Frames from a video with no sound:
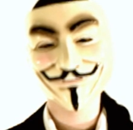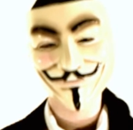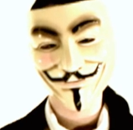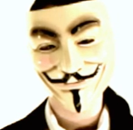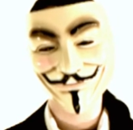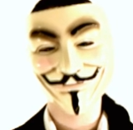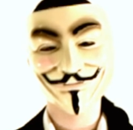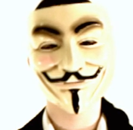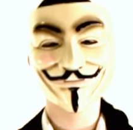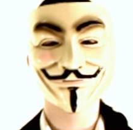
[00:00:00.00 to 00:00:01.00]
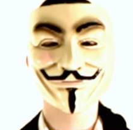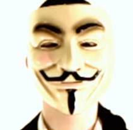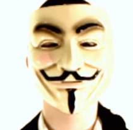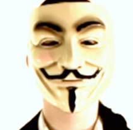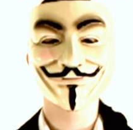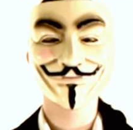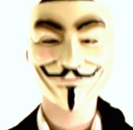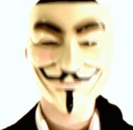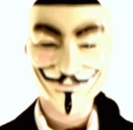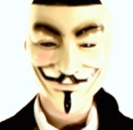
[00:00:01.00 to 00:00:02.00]
und das Internet?
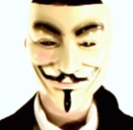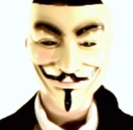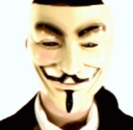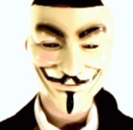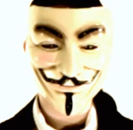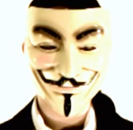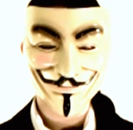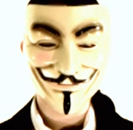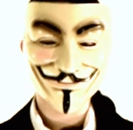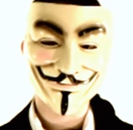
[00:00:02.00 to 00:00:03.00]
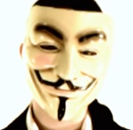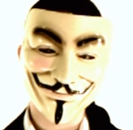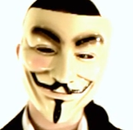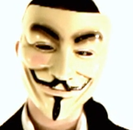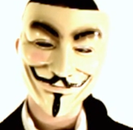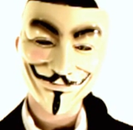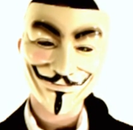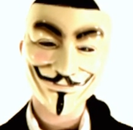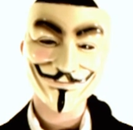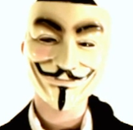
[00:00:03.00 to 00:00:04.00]
Nein und ja.
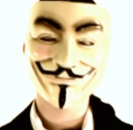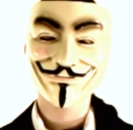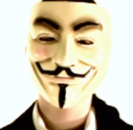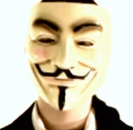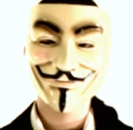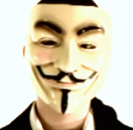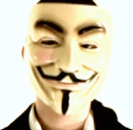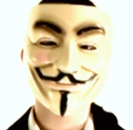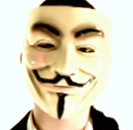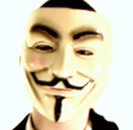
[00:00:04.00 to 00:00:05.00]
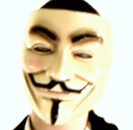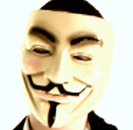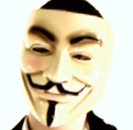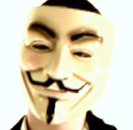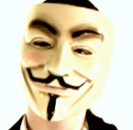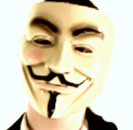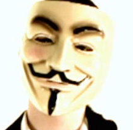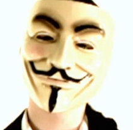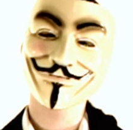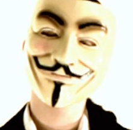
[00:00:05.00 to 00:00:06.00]
Die Anfänge von
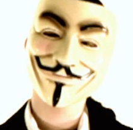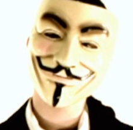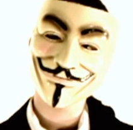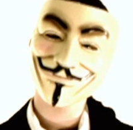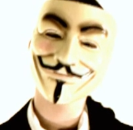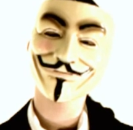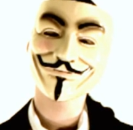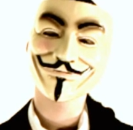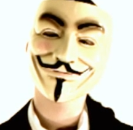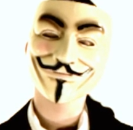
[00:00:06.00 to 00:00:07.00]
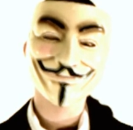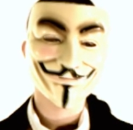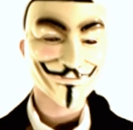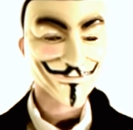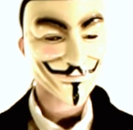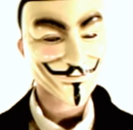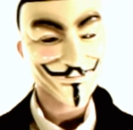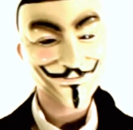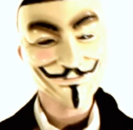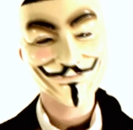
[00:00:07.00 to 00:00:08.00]
Anonymous machen es schwer, die Gesamtheit des
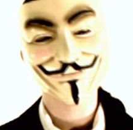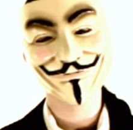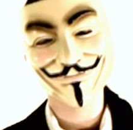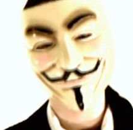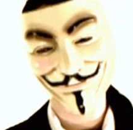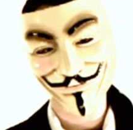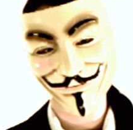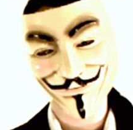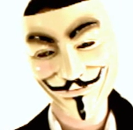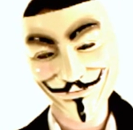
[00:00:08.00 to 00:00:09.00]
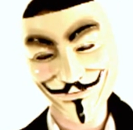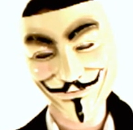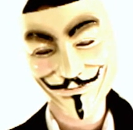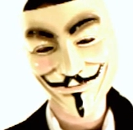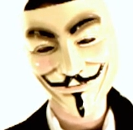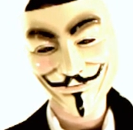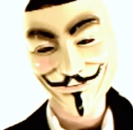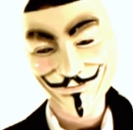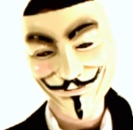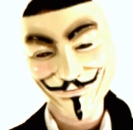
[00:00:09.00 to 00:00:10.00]
Wesens zu verstehen.
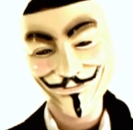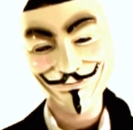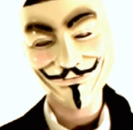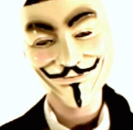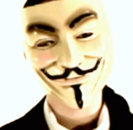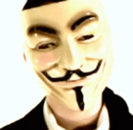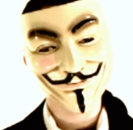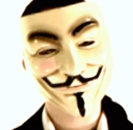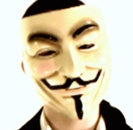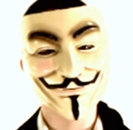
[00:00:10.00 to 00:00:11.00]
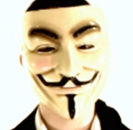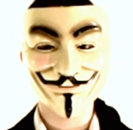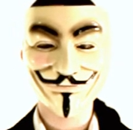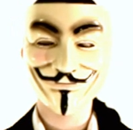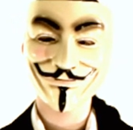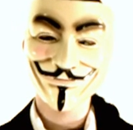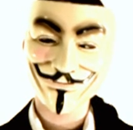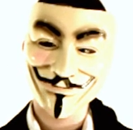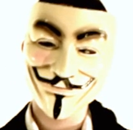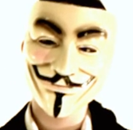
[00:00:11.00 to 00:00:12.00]
Anonymous sind einfach Ideen ohne
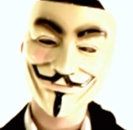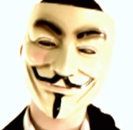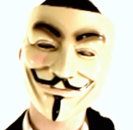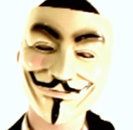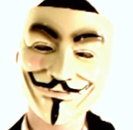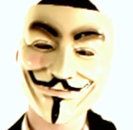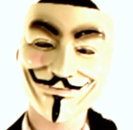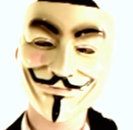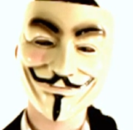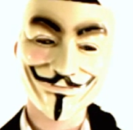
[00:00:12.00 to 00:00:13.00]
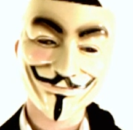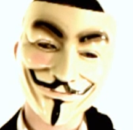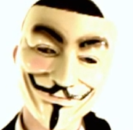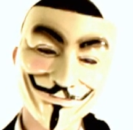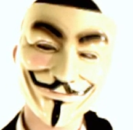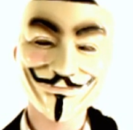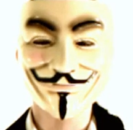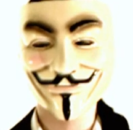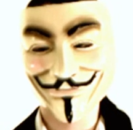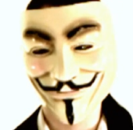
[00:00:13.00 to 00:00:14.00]
Ursprung, sei es ein Satz,
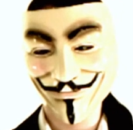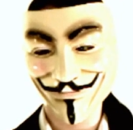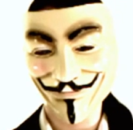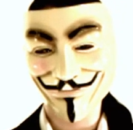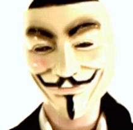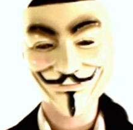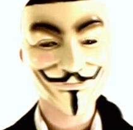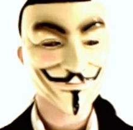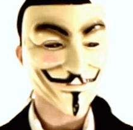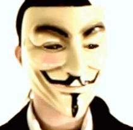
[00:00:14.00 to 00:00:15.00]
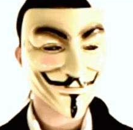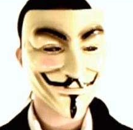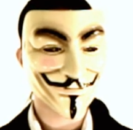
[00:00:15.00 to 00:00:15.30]
ein Trend, ein Adjektiv.